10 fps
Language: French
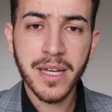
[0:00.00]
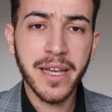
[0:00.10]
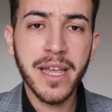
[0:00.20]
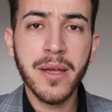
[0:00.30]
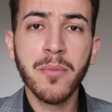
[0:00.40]

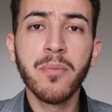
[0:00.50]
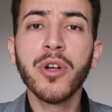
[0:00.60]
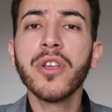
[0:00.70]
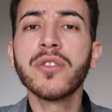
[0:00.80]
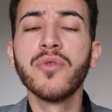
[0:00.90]
Et
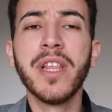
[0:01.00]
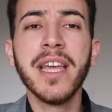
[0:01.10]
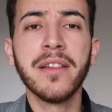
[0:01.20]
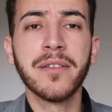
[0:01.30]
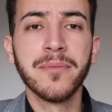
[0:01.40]
pendant ce
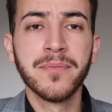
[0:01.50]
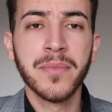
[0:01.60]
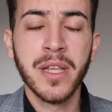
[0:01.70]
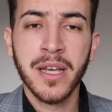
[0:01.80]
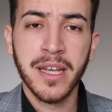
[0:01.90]
date,
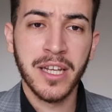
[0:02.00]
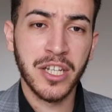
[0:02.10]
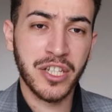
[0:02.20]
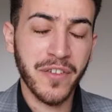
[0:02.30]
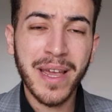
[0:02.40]

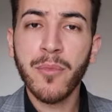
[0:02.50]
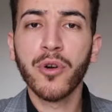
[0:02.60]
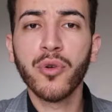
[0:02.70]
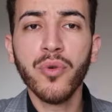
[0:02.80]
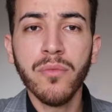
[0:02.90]
j'ai vraiment
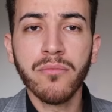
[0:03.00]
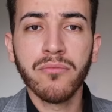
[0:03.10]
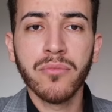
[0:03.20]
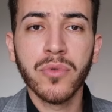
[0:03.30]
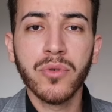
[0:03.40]
cru
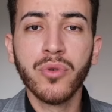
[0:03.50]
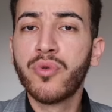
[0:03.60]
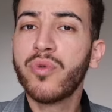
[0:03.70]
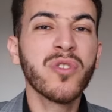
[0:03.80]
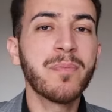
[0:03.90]
que
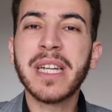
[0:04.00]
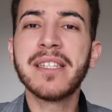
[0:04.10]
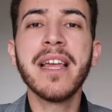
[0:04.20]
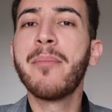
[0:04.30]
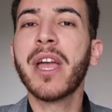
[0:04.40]
tout se
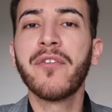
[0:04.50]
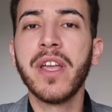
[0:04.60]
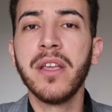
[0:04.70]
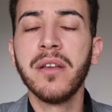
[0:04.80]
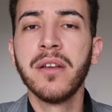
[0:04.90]
passait à
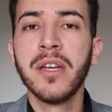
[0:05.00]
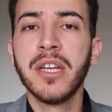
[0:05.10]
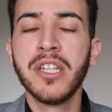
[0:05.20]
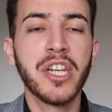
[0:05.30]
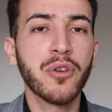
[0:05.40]
merveille.
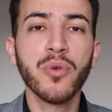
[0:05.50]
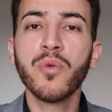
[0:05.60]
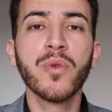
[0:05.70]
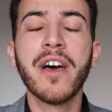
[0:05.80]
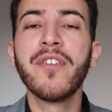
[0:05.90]
J'ai cru
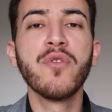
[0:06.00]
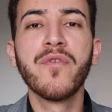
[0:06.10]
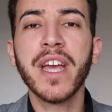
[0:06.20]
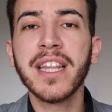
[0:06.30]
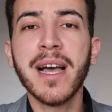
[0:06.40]
qu'on avait une
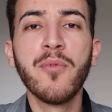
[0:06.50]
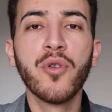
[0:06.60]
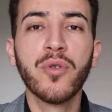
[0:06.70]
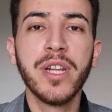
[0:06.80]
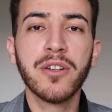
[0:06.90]

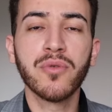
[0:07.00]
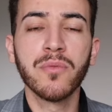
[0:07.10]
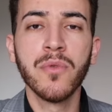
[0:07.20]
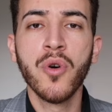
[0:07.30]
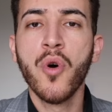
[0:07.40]
véritable
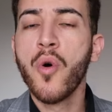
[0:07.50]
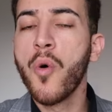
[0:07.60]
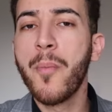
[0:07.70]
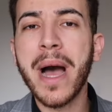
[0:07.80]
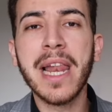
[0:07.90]
connexion.
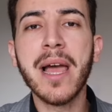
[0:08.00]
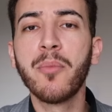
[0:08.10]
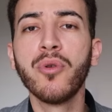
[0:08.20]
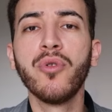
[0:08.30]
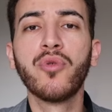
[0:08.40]
On parlait un
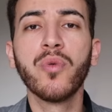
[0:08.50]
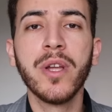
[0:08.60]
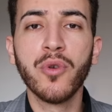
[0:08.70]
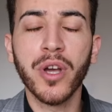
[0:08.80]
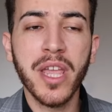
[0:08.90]
peu de tout
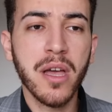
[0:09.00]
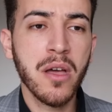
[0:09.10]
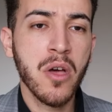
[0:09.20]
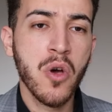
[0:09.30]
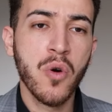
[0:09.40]
et de
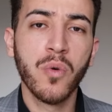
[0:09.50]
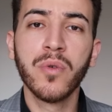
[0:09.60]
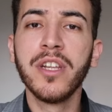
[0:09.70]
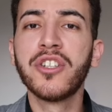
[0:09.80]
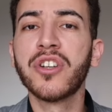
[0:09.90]
rien,
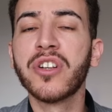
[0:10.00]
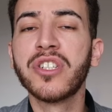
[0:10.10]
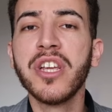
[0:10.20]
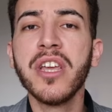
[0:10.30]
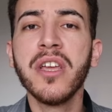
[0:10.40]
on
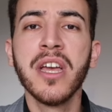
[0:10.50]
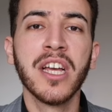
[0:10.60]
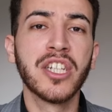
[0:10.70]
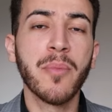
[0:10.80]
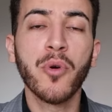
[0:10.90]
échangeait,
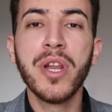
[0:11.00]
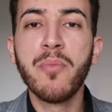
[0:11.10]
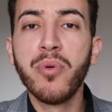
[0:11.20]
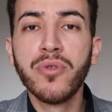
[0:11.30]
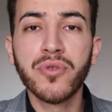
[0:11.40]
j'apprenais
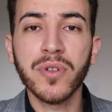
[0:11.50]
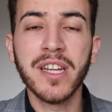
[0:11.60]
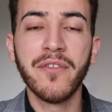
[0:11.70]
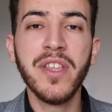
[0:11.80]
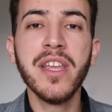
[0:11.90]
plus sur
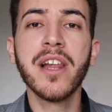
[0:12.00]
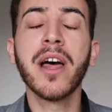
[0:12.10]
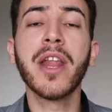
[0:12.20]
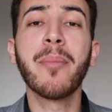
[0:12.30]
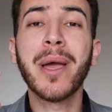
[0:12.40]
sa vie, elle
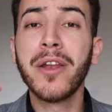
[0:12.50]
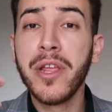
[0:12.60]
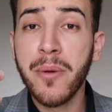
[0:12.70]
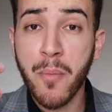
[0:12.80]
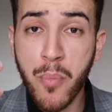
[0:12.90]
en
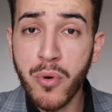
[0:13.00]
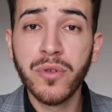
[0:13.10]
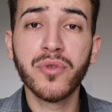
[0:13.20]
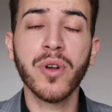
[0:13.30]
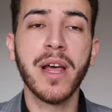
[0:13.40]
apprenait plus
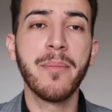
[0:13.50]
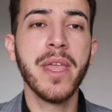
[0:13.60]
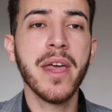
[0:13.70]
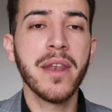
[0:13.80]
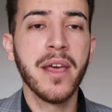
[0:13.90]
sur la
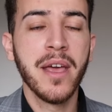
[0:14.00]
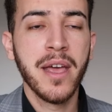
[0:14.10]
mienne.